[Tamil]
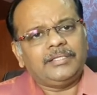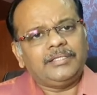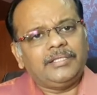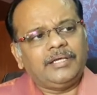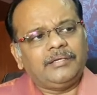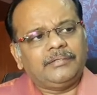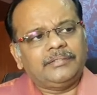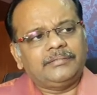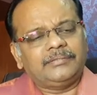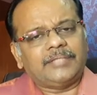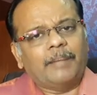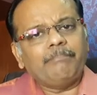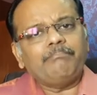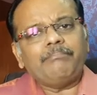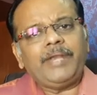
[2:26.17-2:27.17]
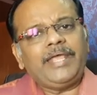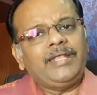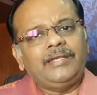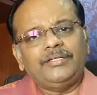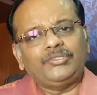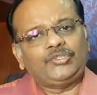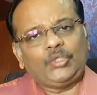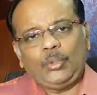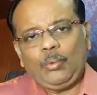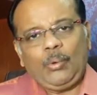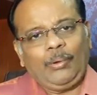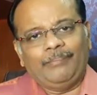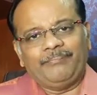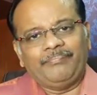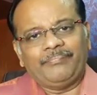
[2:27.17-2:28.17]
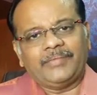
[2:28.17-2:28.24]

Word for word: இந்த தம் நெயில்னு சொல்லுவோம்